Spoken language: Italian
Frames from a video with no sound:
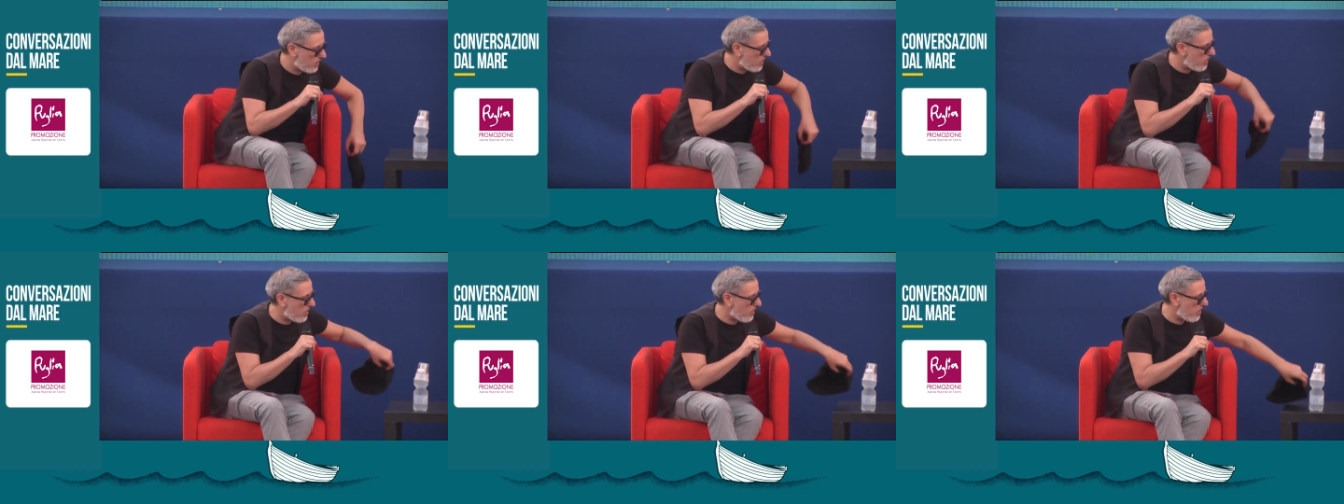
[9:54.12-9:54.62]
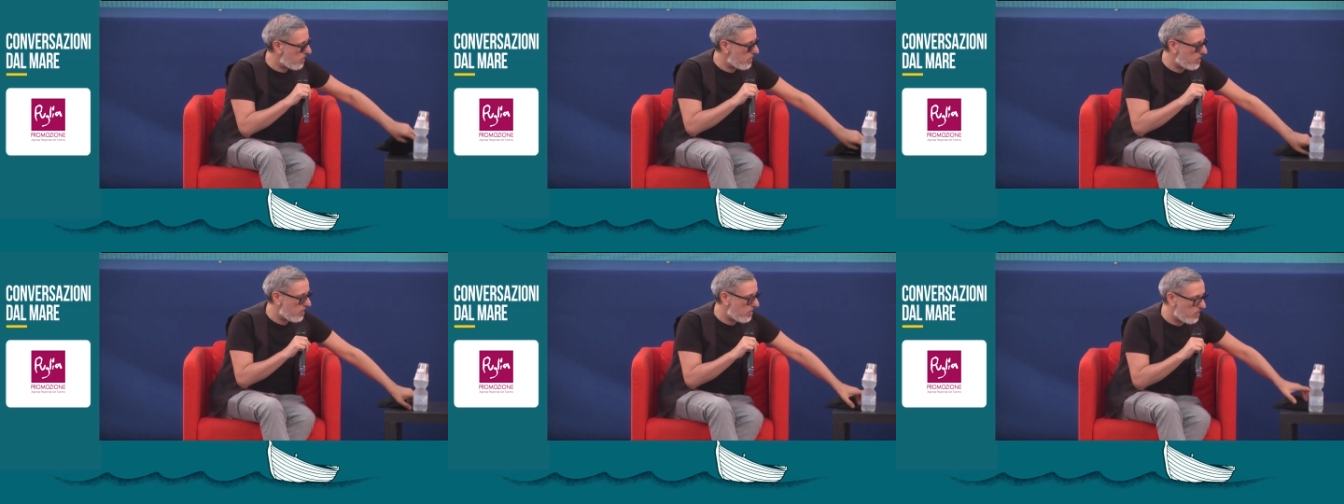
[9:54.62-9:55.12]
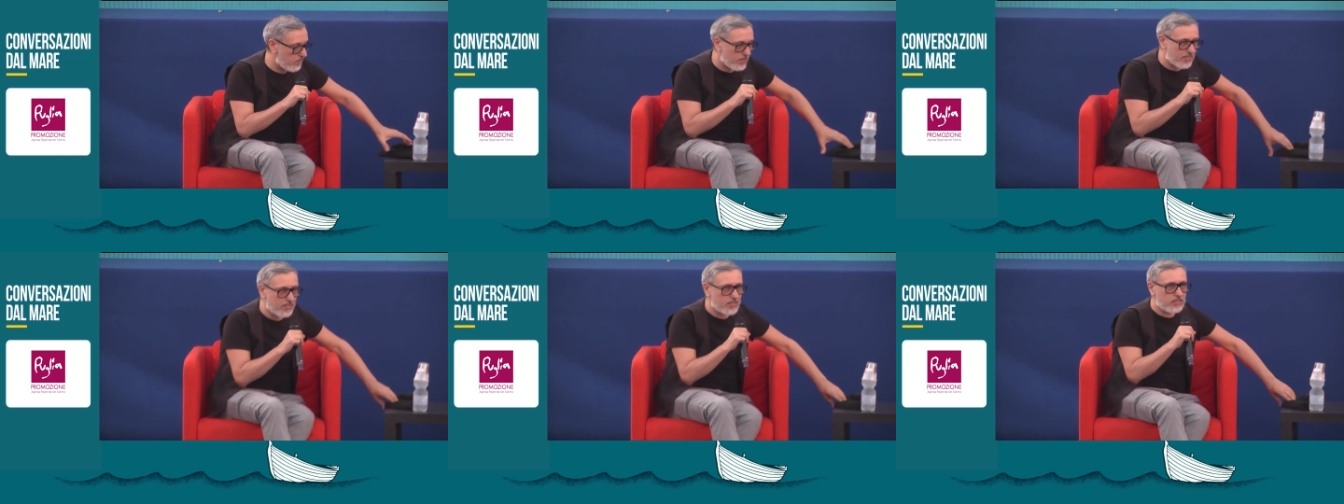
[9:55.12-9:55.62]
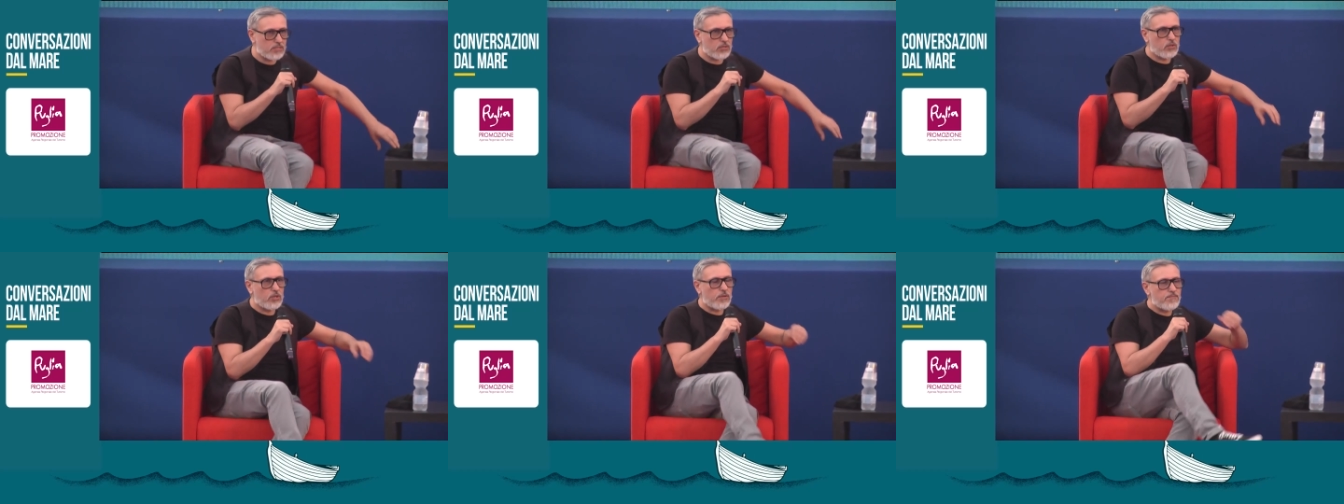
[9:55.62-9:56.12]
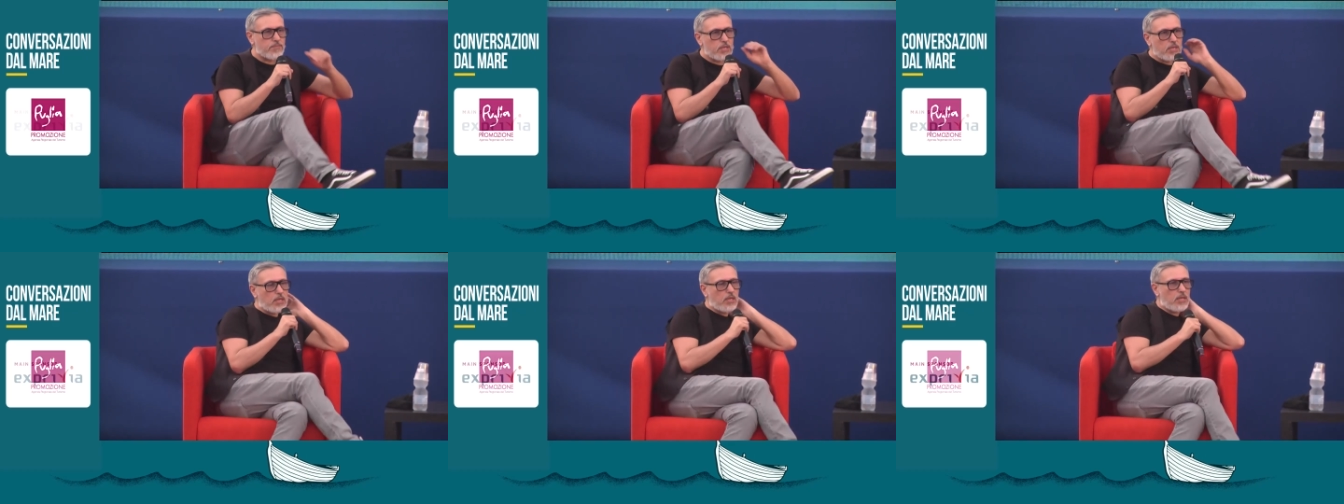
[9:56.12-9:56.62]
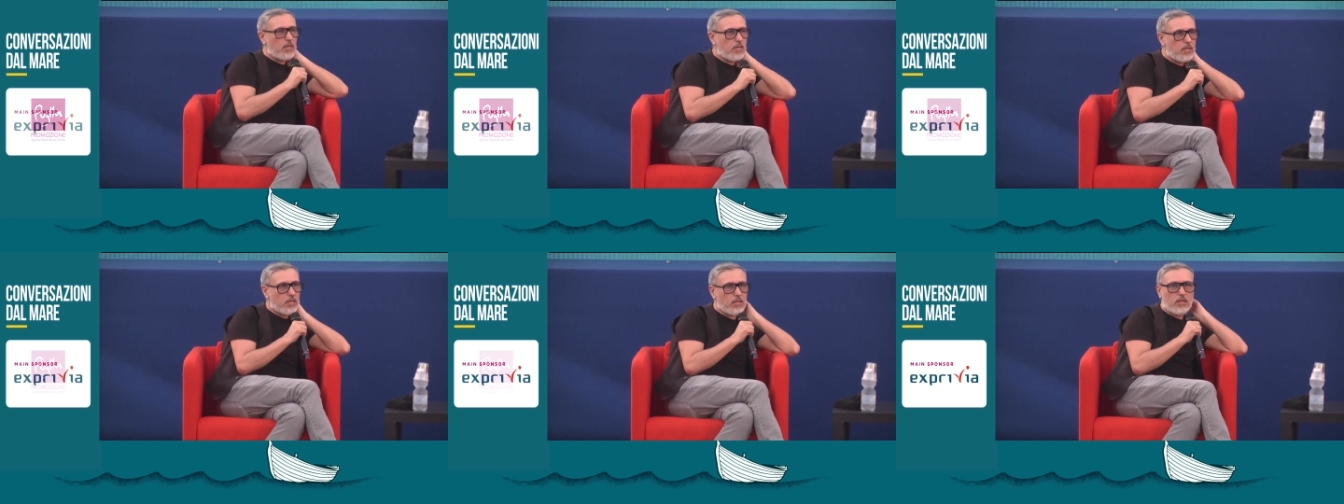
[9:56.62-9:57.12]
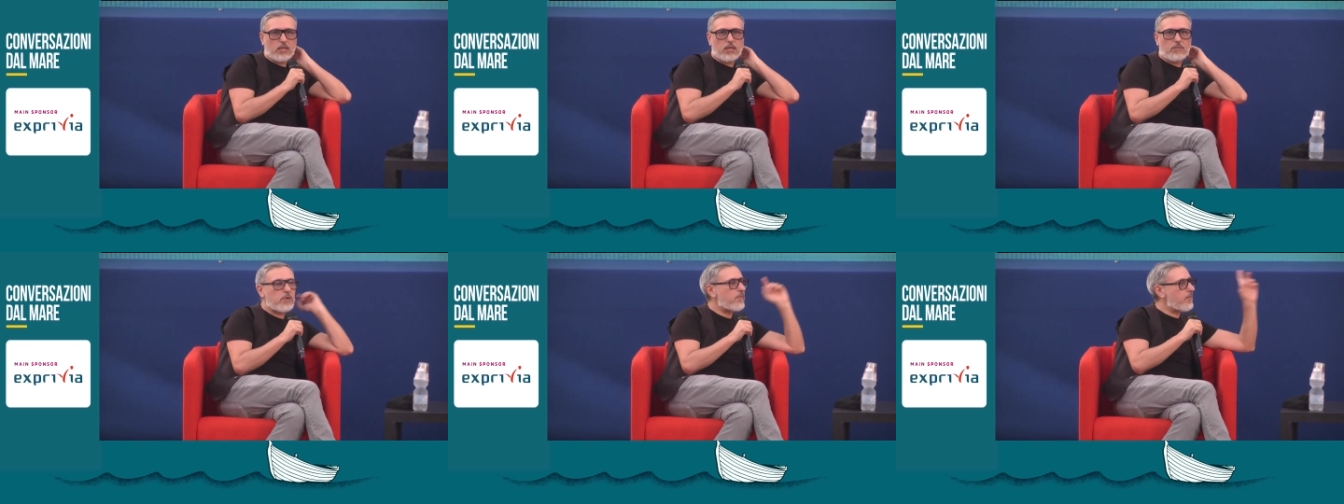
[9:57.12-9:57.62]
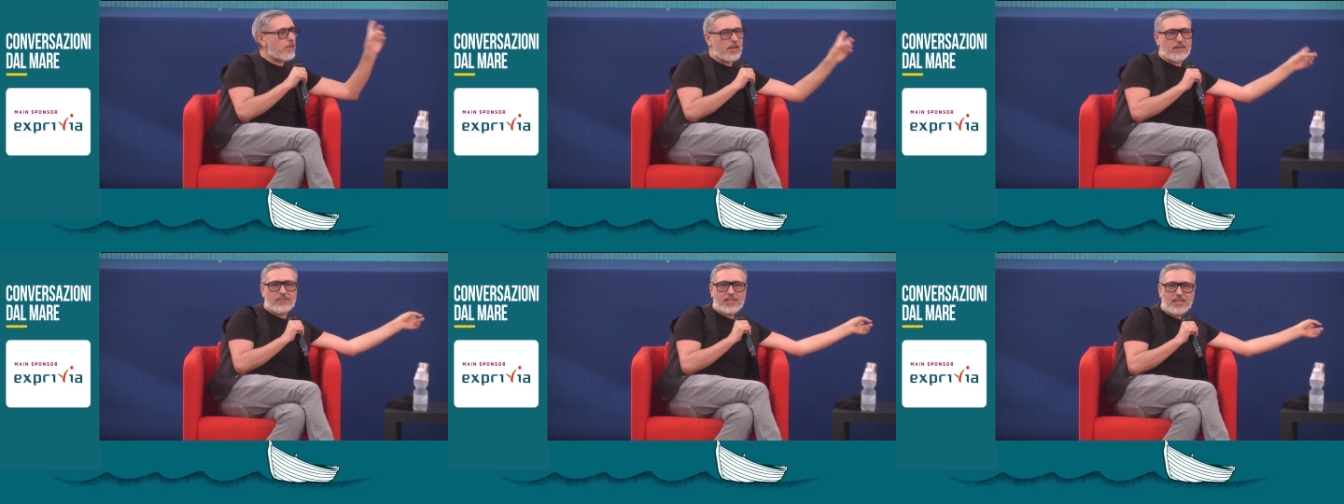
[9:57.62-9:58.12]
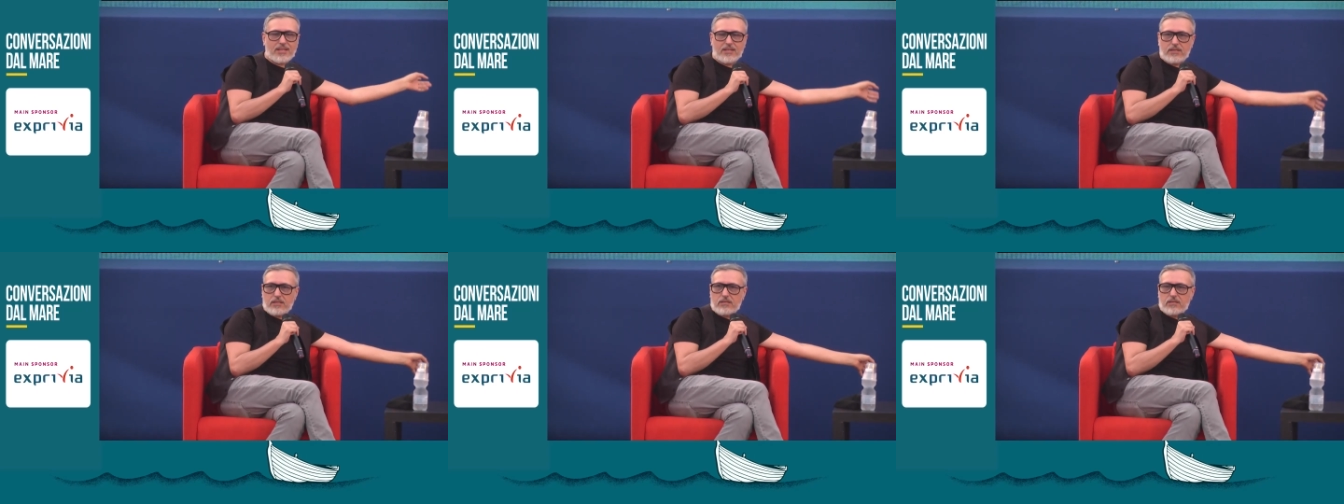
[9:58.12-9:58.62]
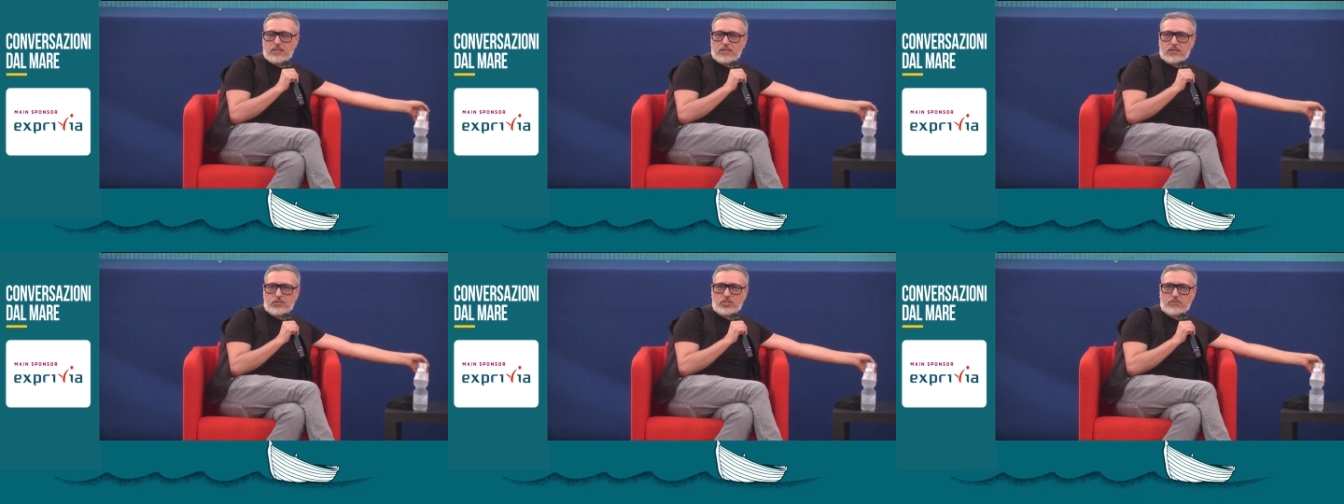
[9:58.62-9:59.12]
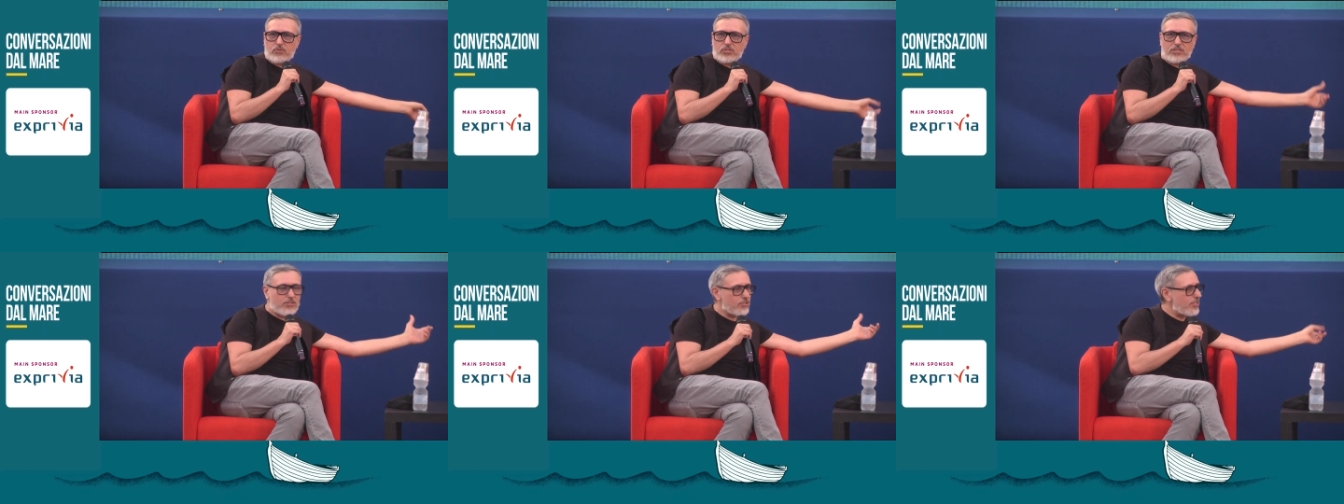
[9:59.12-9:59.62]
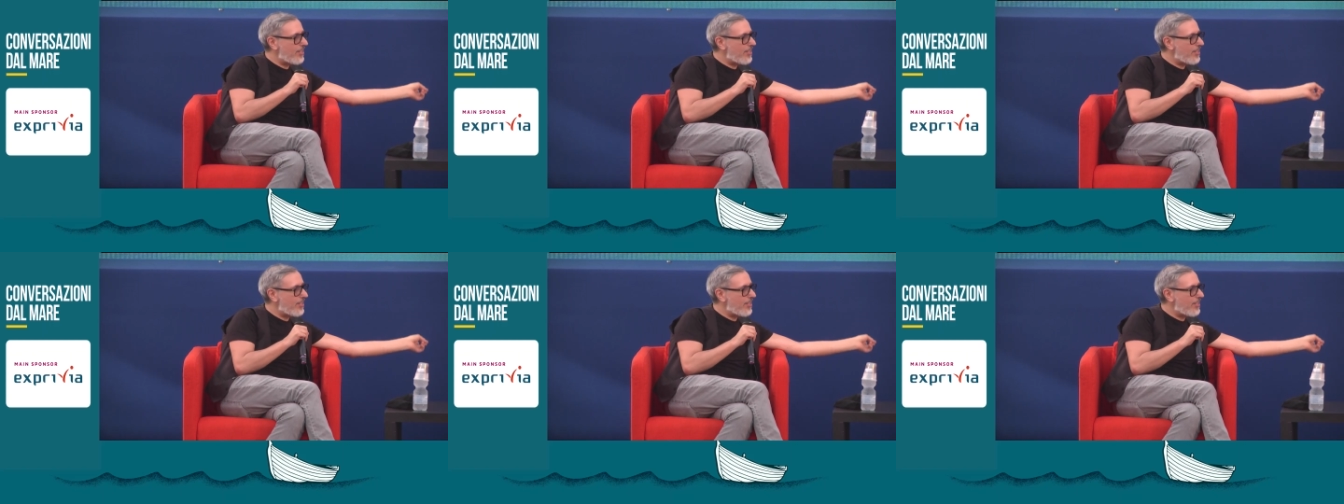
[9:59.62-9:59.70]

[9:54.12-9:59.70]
che in presentazione. E poi vabbè, avere il, lo sciabordio